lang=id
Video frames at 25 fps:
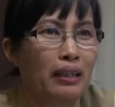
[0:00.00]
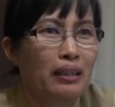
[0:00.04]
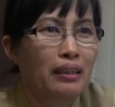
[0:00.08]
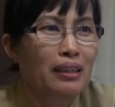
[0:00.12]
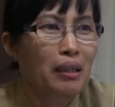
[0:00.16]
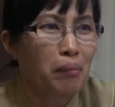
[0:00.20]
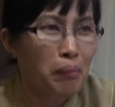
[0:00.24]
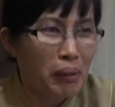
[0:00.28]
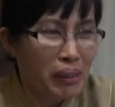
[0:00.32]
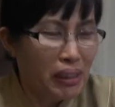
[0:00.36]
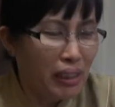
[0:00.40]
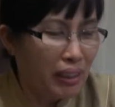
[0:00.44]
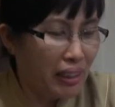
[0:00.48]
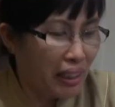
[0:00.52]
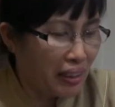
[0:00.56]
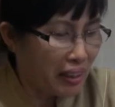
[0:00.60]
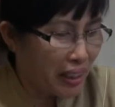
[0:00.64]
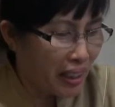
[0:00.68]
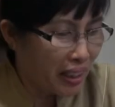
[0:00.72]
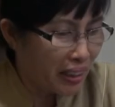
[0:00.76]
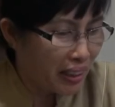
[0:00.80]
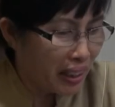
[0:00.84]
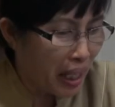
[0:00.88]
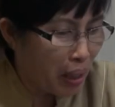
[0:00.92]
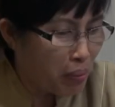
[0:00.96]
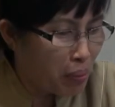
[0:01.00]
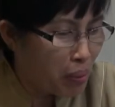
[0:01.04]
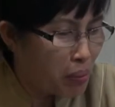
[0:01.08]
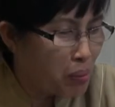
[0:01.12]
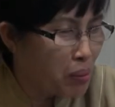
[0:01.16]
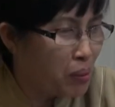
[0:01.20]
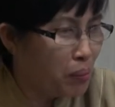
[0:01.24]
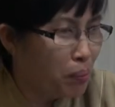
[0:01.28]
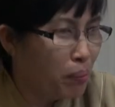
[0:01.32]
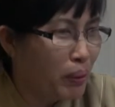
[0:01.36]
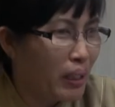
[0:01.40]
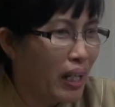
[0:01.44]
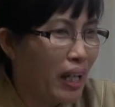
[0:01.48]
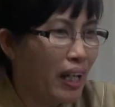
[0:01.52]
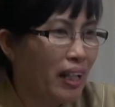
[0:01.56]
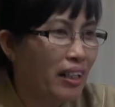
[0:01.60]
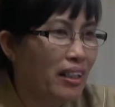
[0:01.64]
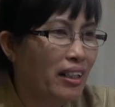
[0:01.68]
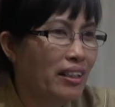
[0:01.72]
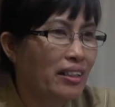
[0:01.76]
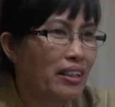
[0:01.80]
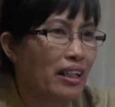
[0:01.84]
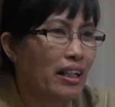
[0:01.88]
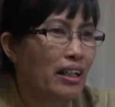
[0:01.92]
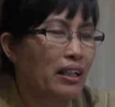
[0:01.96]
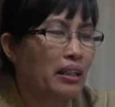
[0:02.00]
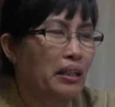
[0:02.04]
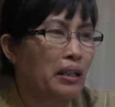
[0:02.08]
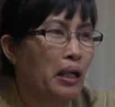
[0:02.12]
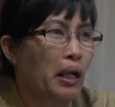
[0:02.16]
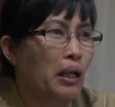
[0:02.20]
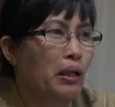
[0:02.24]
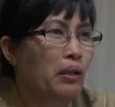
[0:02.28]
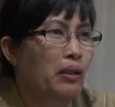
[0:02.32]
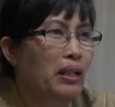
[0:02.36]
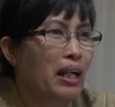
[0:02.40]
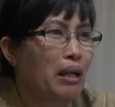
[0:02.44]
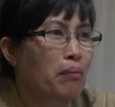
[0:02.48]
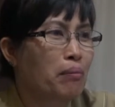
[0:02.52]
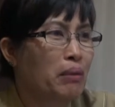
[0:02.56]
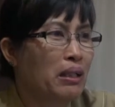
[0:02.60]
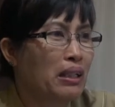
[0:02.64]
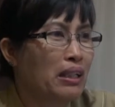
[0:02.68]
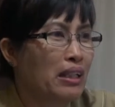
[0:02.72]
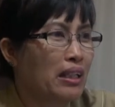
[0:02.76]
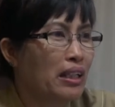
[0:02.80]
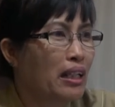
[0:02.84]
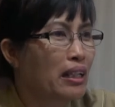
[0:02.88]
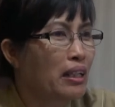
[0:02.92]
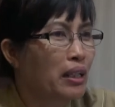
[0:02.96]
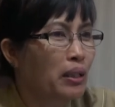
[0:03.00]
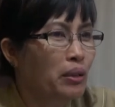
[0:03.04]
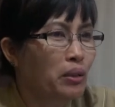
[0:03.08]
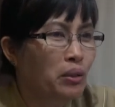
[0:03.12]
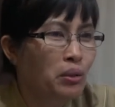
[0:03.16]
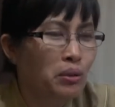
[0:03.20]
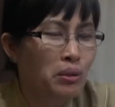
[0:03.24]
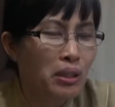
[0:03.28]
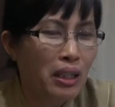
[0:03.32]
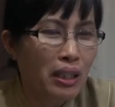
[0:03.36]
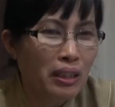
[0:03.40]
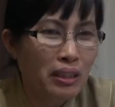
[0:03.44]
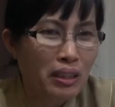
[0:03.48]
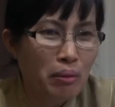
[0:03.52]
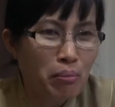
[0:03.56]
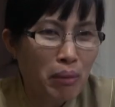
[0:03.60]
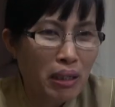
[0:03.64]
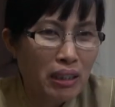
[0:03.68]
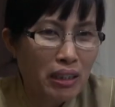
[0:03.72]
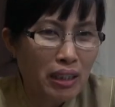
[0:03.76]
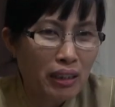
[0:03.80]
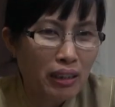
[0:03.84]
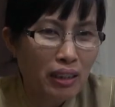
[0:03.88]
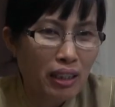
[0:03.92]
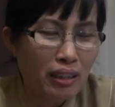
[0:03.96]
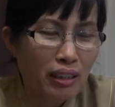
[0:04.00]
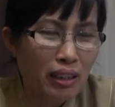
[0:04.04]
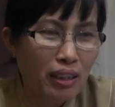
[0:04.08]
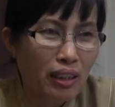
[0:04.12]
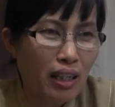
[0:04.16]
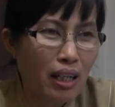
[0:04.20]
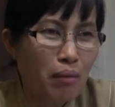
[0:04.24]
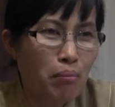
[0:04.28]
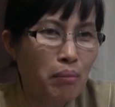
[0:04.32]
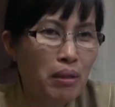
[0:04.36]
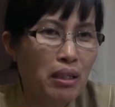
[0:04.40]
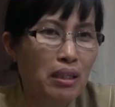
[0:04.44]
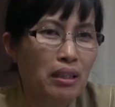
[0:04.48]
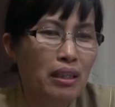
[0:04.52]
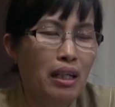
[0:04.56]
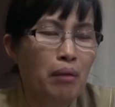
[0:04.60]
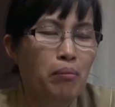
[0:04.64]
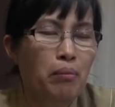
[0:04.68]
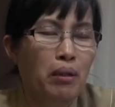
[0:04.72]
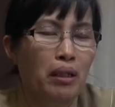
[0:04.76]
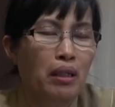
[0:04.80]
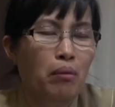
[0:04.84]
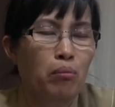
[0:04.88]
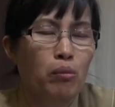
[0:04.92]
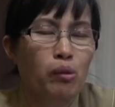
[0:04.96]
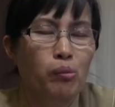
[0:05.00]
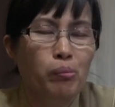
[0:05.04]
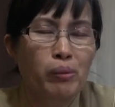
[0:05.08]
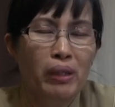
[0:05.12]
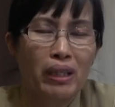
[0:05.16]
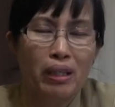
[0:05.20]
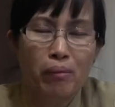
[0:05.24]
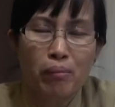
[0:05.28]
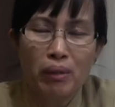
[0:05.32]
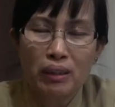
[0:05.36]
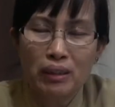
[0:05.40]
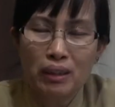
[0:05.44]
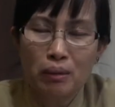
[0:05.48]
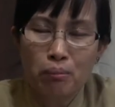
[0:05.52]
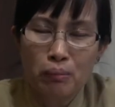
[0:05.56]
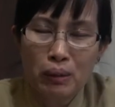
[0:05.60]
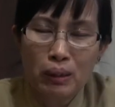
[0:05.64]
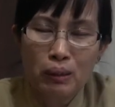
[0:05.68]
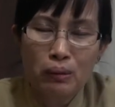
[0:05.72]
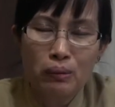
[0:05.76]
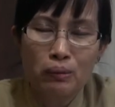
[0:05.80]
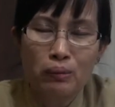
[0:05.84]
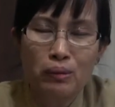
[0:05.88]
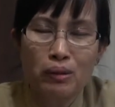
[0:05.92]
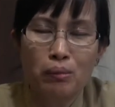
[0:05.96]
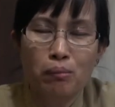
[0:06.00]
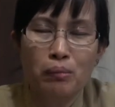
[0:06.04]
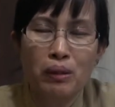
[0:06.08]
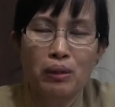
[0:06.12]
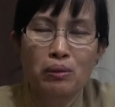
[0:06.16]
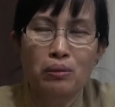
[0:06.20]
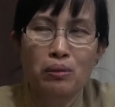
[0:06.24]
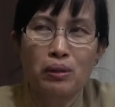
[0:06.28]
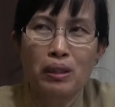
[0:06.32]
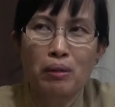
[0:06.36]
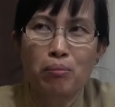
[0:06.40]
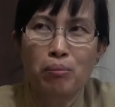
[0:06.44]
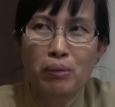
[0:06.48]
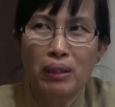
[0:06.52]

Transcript: kemarin ditanyain kayak apa bu penanganannya? Kalau kami ini karena itu sudah dimandatkan ke kami, kami akan berupaya maksimal untuk melakukan